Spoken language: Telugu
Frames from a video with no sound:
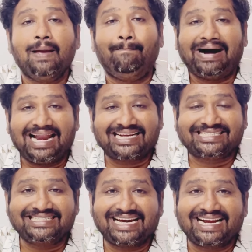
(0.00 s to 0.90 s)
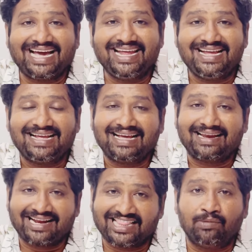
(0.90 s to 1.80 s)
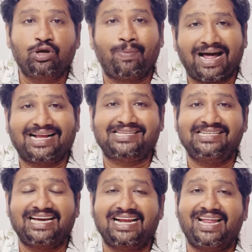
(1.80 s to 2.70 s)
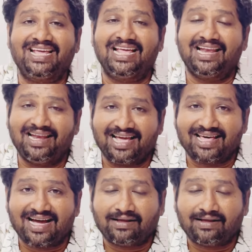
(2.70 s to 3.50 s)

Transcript: బాలకృష్ణ గారు కానీ నందమూరి బాలకృష్ణ గారు కానీ లేదా